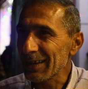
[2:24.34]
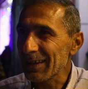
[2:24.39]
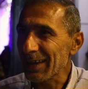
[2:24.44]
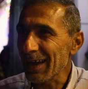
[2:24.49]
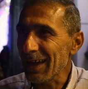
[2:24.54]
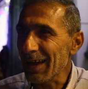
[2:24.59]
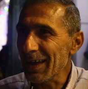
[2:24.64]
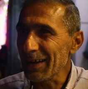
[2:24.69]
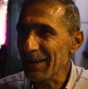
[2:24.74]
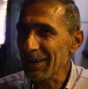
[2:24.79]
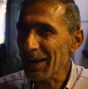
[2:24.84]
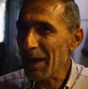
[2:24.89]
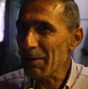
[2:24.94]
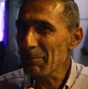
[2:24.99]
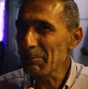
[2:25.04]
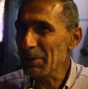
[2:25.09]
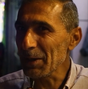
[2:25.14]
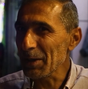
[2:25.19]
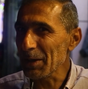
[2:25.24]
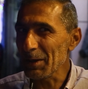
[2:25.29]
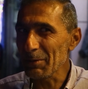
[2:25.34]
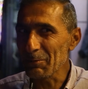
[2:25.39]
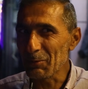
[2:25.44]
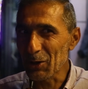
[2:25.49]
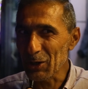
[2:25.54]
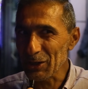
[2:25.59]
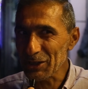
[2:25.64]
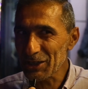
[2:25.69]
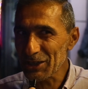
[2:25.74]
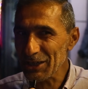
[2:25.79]
كان عمي
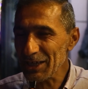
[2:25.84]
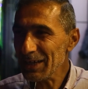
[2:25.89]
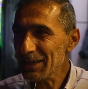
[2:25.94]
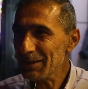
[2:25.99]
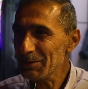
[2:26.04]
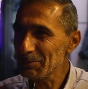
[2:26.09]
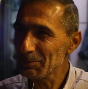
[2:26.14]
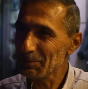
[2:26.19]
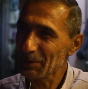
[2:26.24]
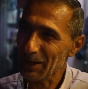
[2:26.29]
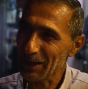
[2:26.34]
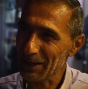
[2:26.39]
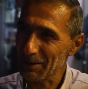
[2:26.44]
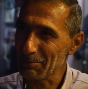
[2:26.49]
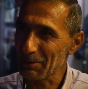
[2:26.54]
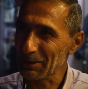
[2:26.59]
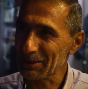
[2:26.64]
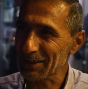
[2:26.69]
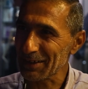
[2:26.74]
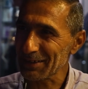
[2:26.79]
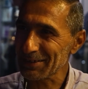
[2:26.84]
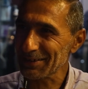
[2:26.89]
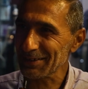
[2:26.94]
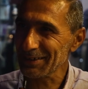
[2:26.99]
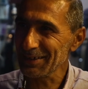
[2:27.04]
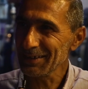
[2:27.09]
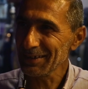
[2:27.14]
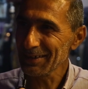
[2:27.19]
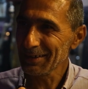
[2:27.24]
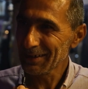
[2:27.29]
موجه بغير
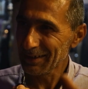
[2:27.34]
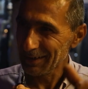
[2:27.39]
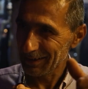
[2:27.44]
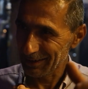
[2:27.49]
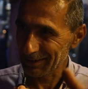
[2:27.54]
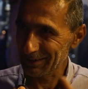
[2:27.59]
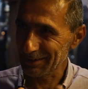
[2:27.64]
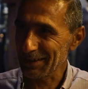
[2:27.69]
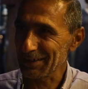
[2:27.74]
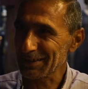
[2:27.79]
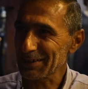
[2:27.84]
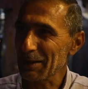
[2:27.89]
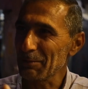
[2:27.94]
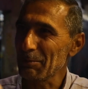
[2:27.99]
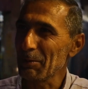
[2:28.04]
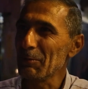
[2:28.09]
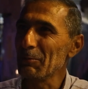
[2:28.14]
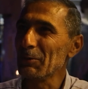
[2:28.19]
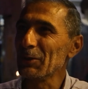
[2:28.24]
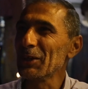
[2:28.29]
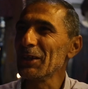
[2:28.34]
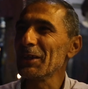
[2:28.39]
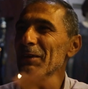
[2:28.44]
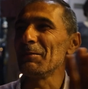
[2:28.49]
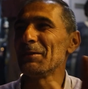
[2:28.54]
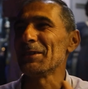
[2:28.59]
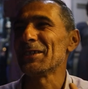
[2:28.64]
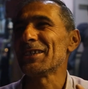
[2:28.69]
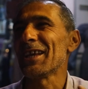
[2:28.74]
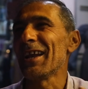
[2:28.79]
مدرسه اتصل بالمدير
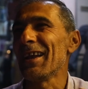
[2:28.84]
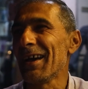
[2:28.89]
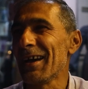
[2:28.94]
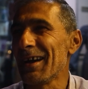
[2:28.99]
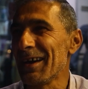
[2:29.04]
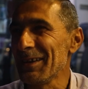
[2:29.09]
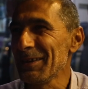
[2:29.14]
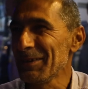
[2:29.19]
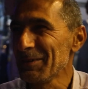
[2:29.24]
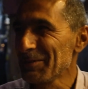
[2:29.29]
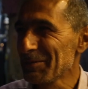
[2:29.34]
مشى الحال